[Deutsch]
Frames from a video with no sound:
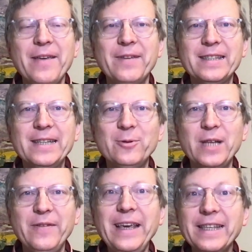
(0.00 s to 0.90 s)
Wir sind
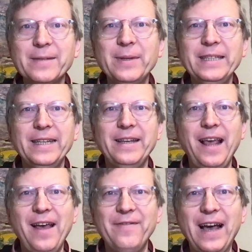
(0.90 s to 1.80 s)
unterwegs mit den
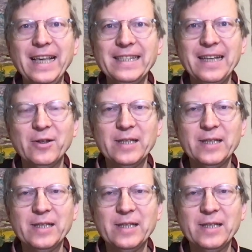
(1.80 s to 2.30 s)
Weisen aus